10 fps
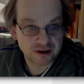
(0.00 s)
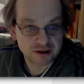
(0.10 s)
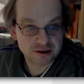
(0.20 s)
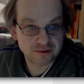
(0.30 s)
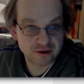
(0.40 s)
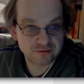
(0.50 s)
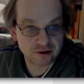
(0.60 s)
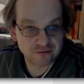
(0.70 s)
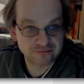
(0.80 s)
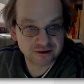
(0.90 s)
12
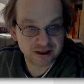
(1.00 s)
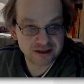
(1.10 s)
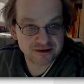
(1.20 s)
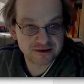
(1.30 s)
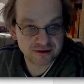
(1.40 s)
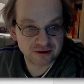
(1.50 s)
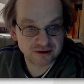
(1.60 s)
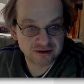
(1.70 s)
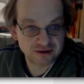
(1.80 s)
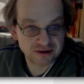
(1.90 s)
Off, 13
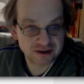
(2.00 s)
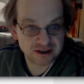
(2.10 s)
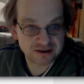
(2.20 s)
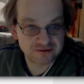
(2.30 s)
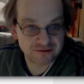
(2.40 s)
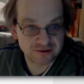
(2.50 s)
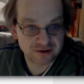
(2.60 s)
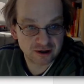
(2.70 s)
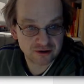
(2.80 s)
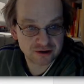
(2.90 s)
On, 13 wird
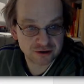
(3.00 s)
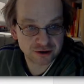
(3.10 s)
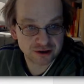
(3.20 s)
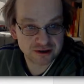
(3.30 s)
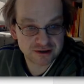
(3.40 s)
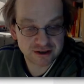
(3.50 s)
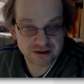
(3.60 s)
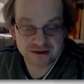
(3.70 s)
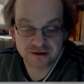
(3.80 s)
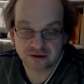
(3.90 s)
wieder ausgeschaltet,
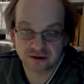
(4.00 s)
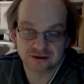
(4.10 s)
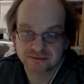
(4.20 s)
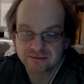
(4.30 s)
16 On.